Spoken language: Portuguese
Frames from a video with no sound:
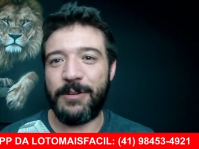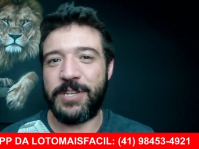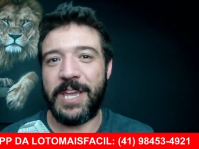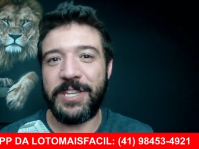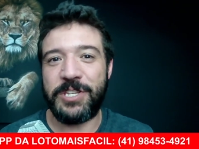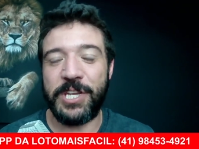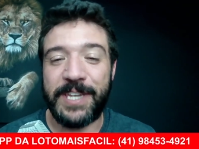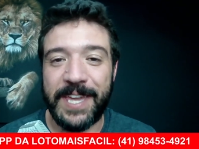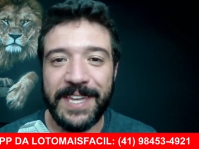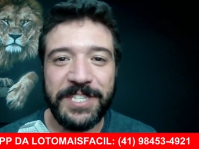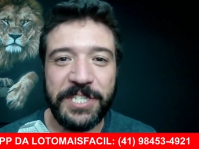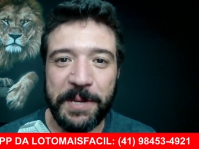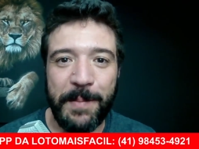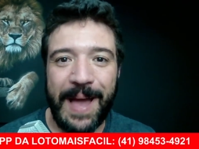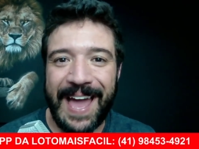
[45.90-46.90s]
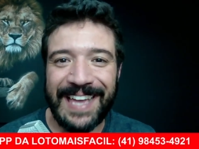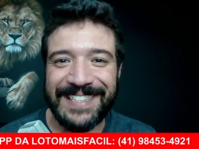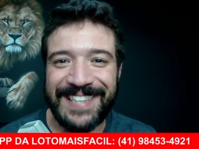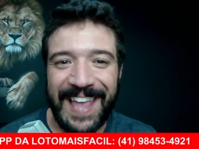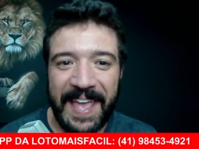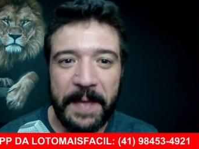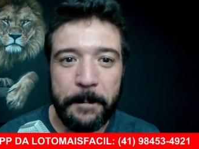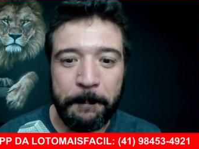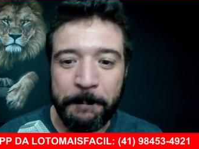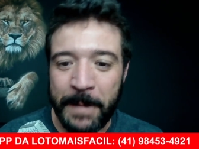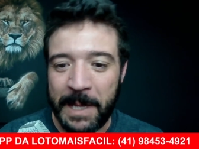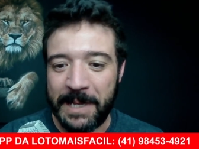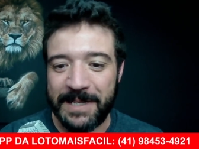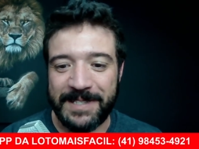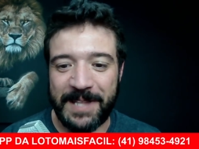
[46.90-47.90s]
gente! Que demais, hein?
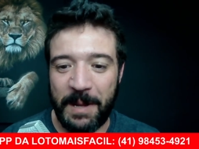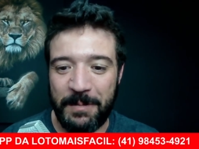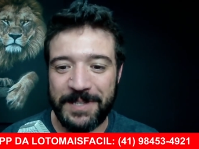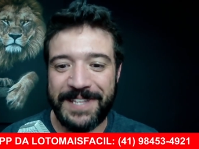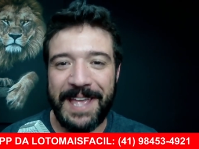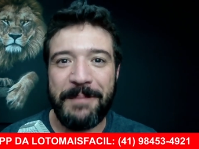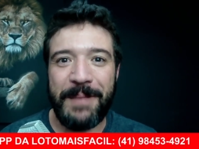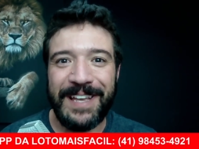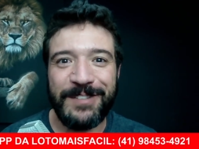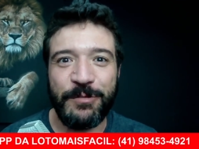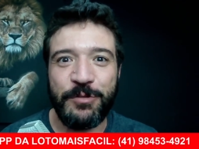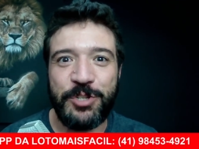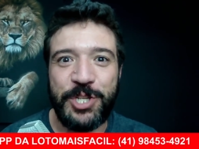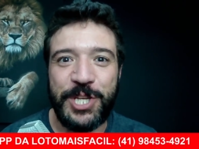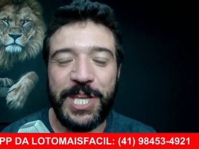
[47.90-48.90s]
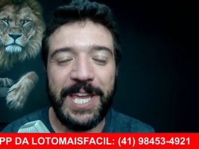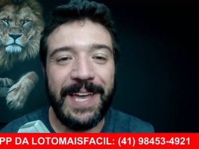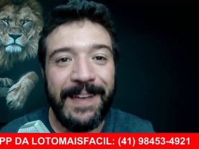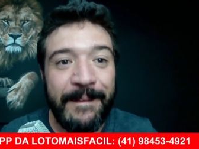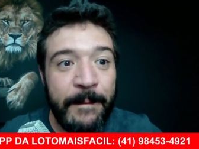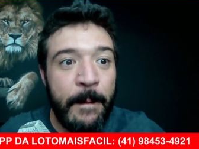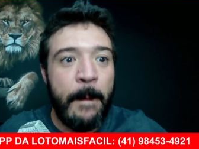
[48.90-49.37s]
Estamos aí mais um dia